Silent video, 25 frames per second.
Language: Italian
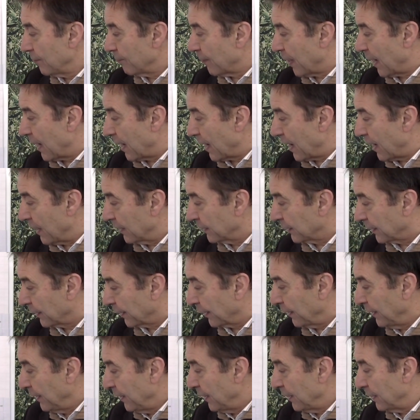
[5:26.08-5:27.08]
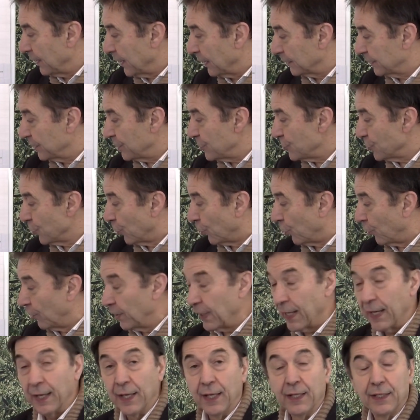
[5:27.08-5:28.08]
ma anche la
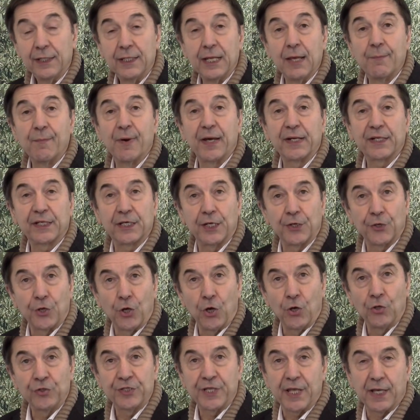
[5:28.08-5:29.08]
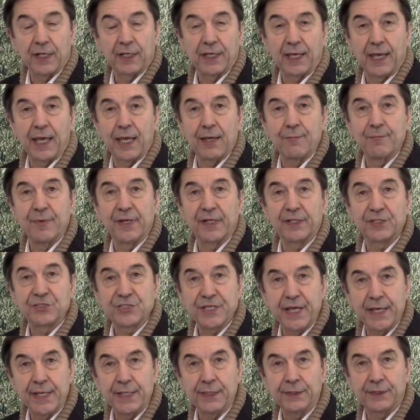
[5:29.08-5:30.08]
Tignola, la Margaronia che è
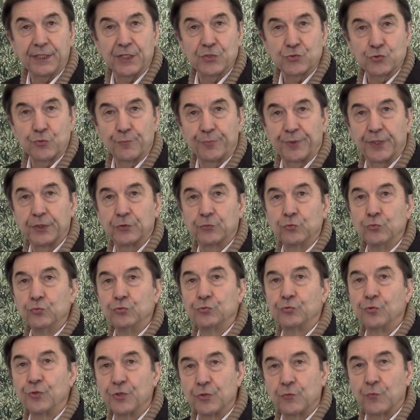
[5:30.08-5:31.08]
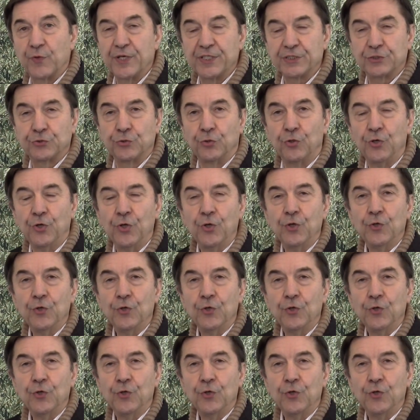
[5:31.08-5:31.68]
emergente soprattutto in questo